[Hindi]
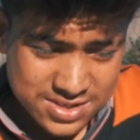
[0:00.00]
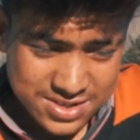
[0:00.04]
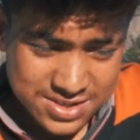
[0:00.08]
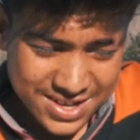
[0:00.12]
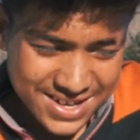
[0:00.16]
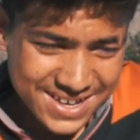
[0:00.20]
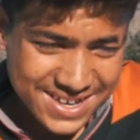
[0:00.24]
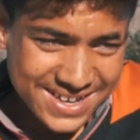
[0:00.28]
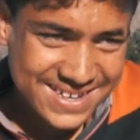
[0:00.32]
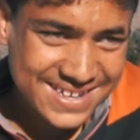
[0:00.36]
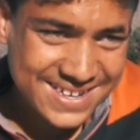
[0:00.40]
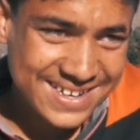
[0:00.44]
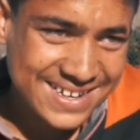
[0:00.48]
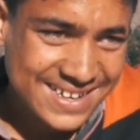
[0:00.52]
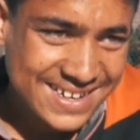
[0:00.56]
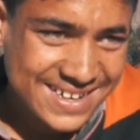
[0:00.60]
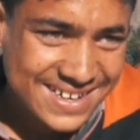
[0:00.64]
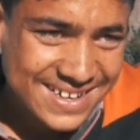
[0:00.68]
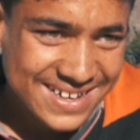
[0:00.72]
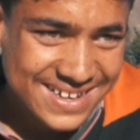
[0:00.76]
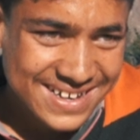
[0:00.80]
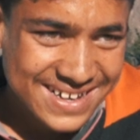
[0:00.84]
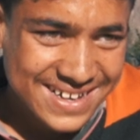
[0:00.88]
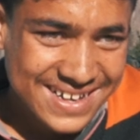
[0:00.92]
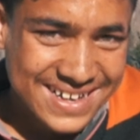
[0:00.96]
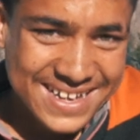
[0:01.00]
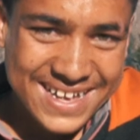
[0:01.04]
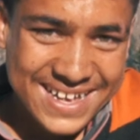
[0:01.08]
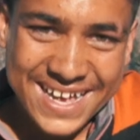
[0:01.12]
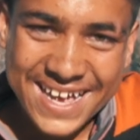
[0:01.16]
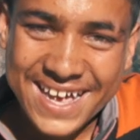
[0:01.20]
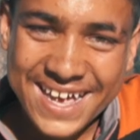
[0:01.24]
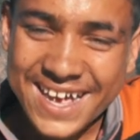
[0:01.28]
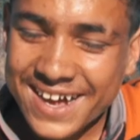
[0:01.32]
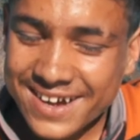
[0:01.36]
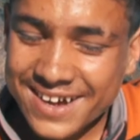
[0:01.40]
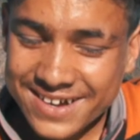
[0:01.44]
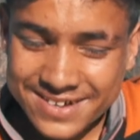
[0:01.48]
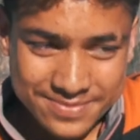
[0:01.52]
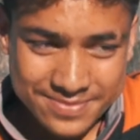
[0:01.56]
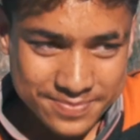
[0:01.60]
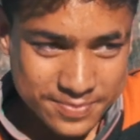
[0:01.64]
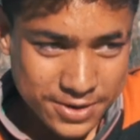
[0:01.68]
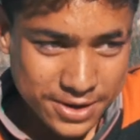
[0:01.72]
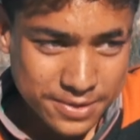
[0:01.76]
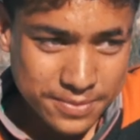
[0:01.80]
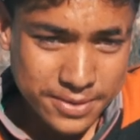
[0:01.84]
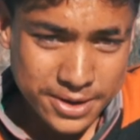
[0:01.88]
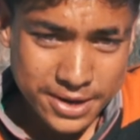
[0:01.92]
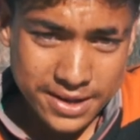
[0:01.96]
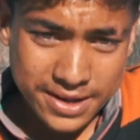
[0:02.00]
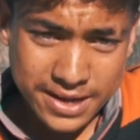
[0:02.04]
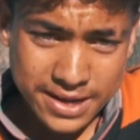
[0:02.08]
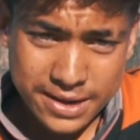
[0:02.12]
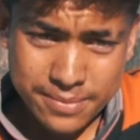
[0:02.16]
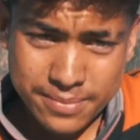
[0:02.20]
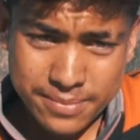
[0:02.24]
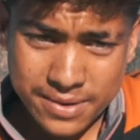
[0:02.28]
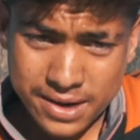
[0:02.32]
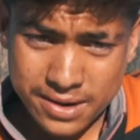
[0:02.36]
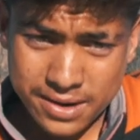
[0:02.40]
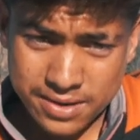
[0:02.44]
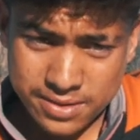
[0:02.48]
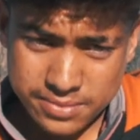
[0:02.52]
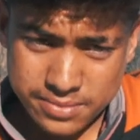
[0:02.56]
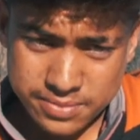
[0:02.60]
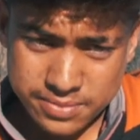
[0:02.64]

एक एक फरवरी एक बार